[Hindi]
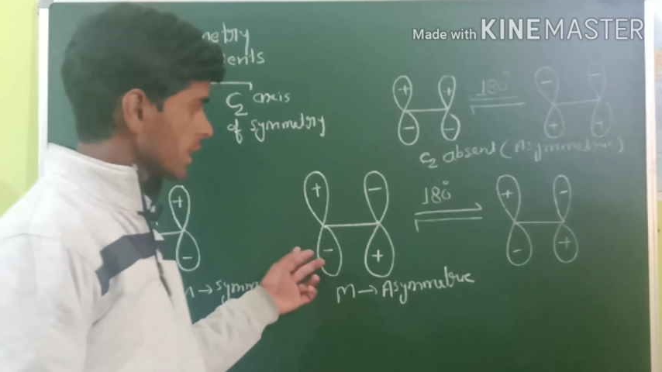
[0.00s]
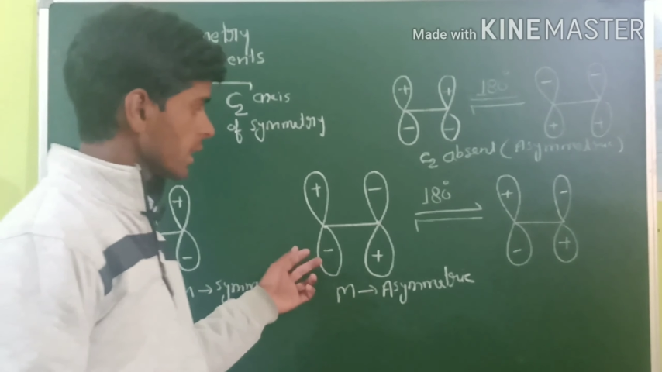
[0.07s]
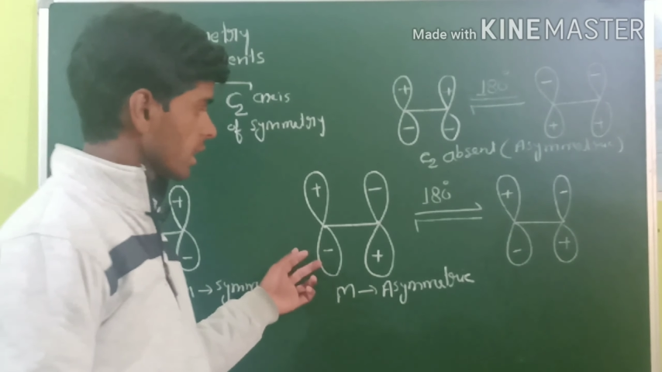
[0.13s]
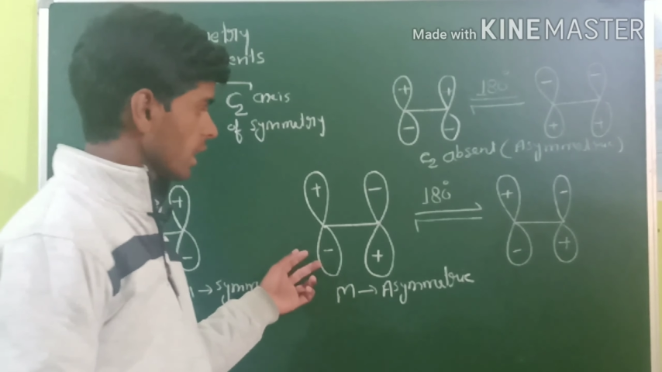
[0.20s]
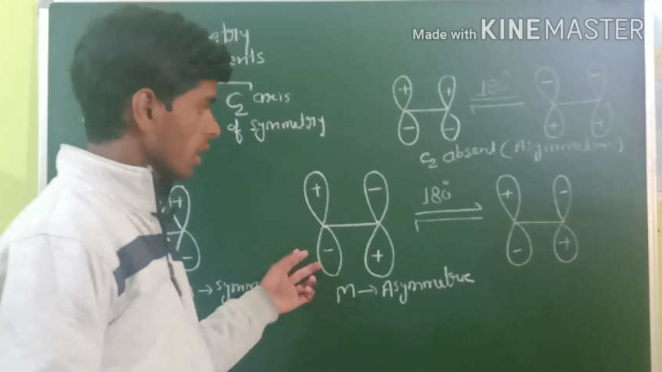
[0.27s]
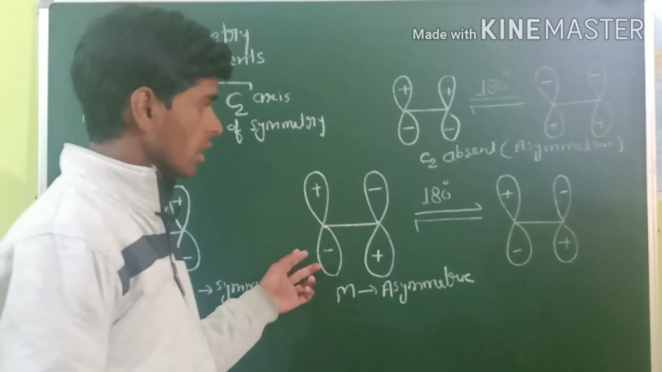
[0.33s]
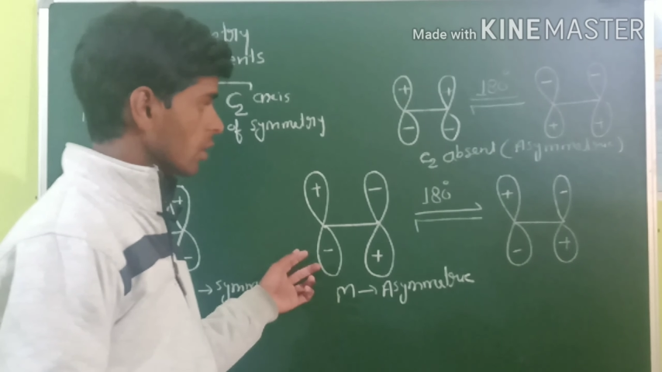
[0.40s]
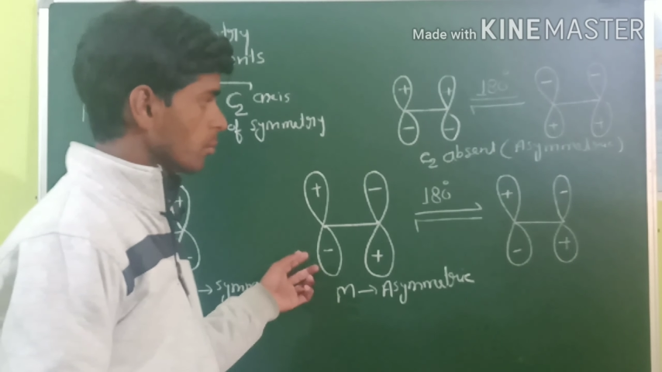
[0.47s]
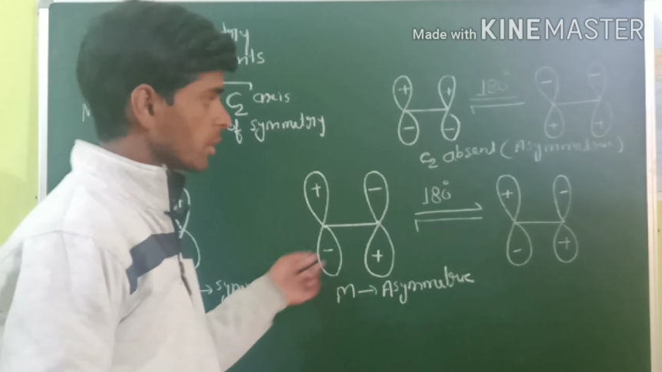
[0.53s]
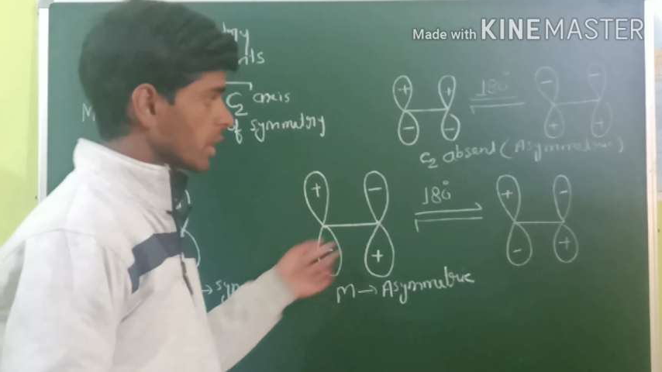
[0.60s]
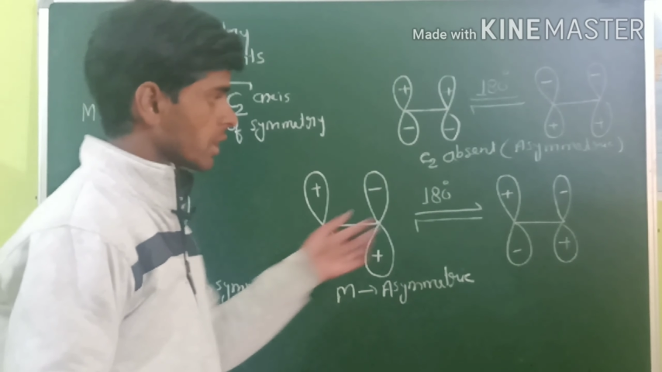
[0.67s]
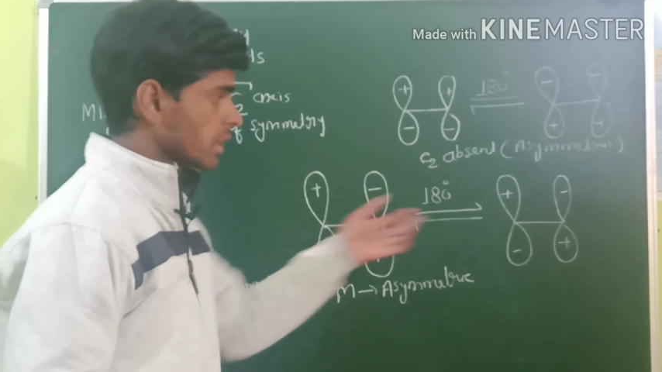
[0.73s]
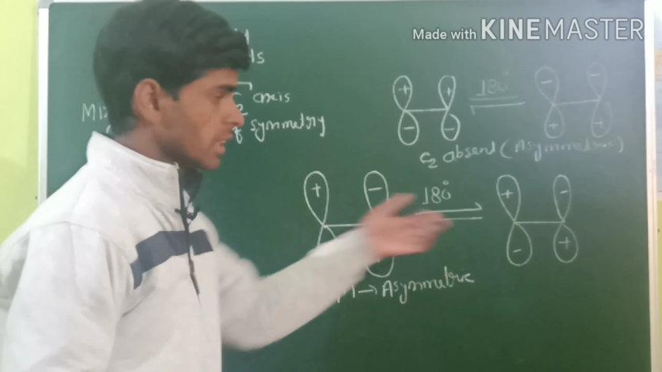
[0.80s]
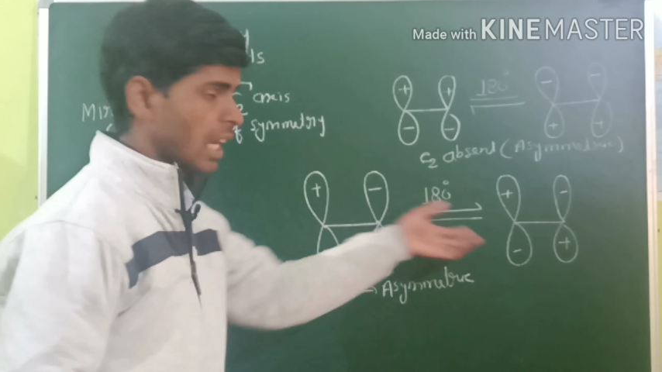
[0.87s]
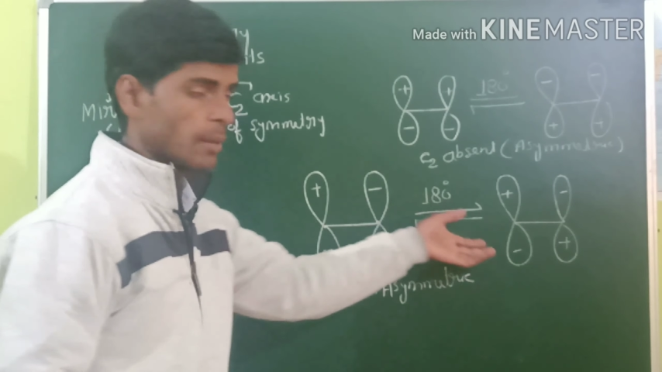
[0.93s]
की तरह
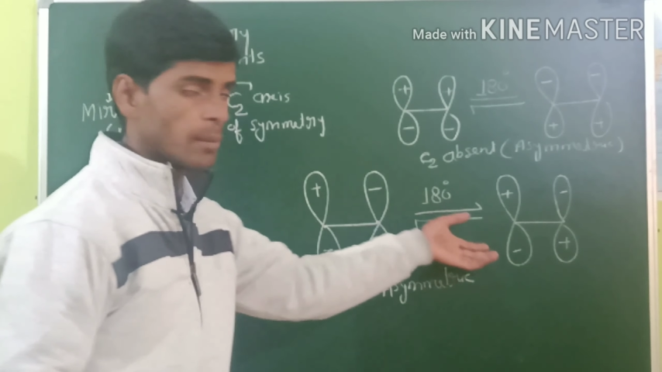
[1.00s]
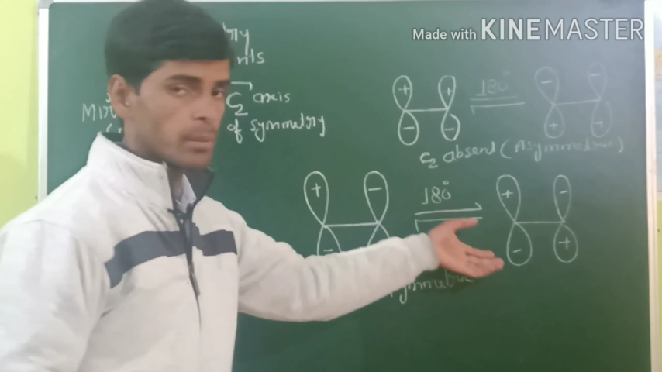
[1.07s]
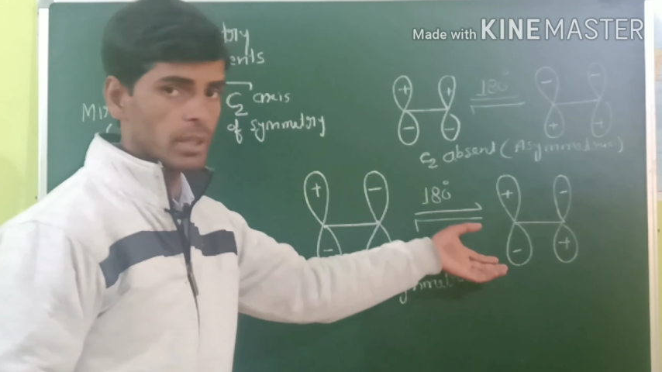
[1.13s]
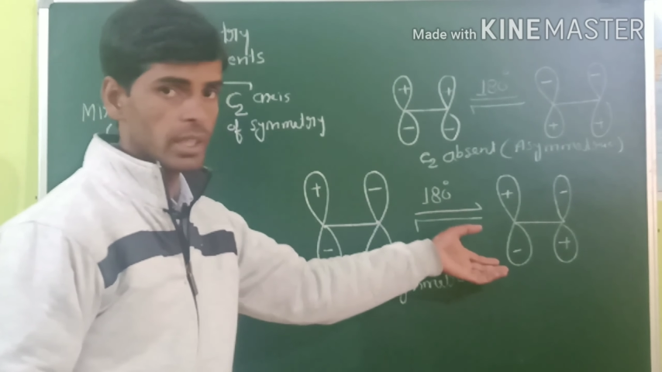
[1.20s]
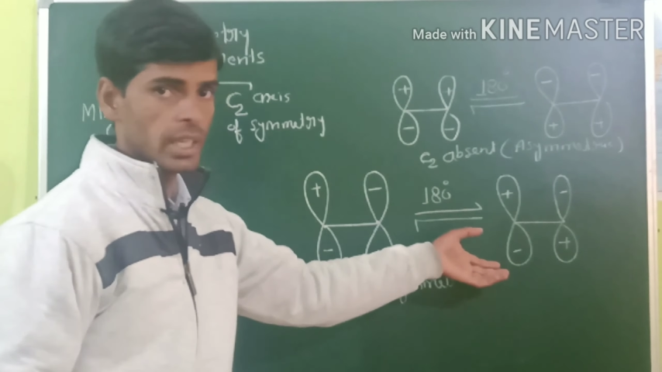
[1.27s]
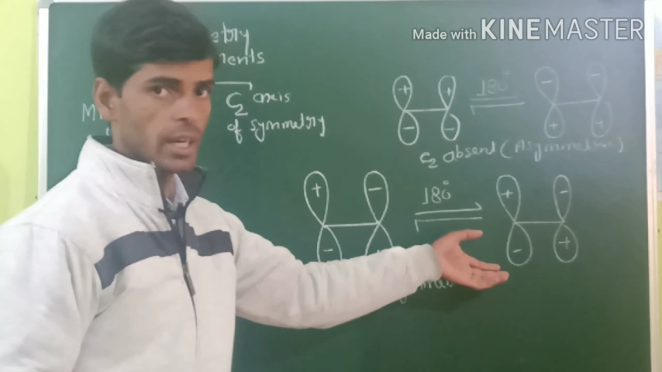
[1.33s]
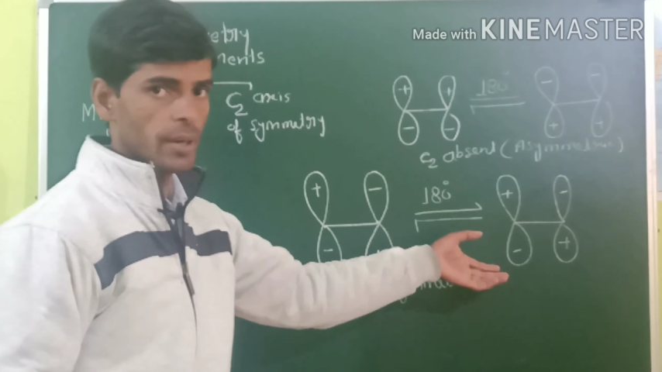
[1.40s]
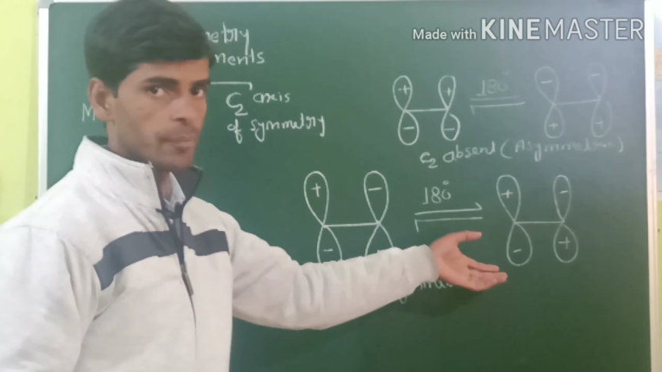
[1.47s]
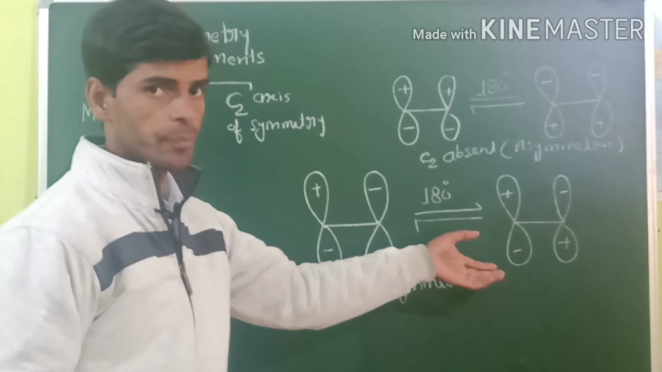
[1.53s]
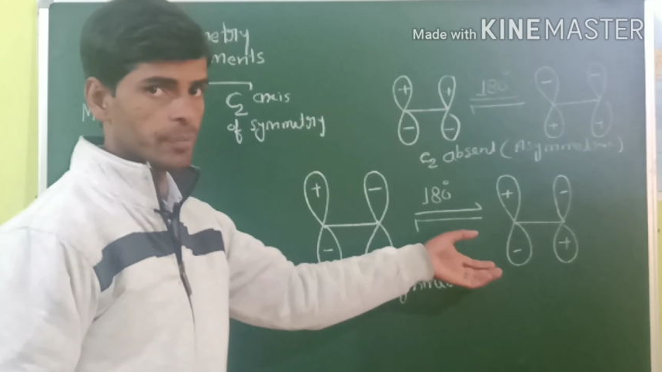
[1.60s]
कन्फिग्रेशन यहाँ भी मिल गया